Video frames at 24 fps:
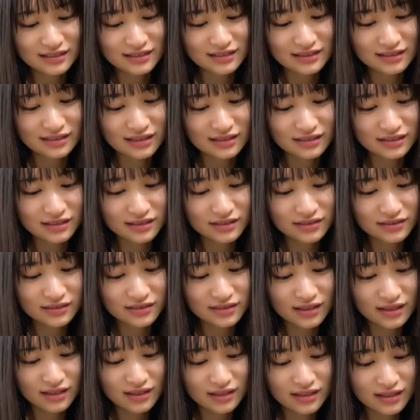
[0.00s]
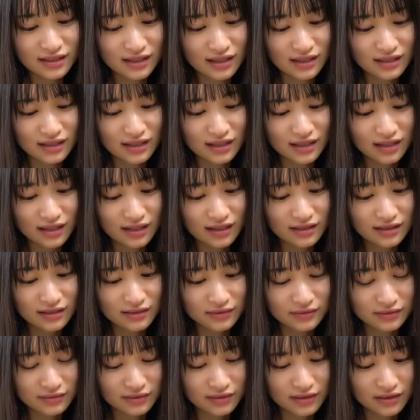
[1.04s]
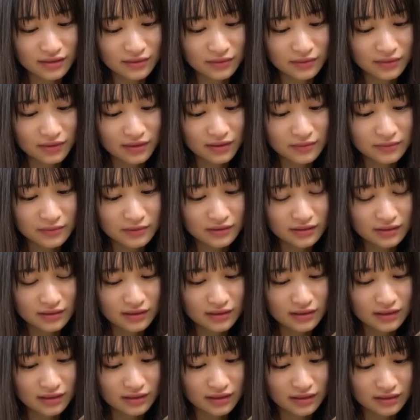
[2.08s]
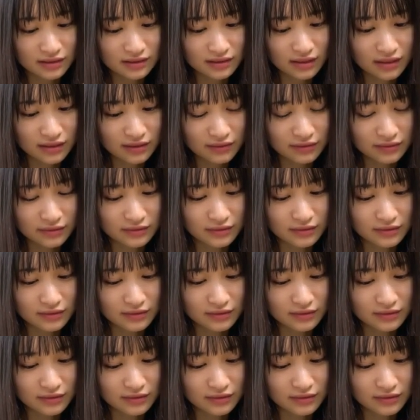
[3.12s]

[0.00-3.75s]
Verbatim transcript: 夏のさ日が長いのとっても好きなんですけど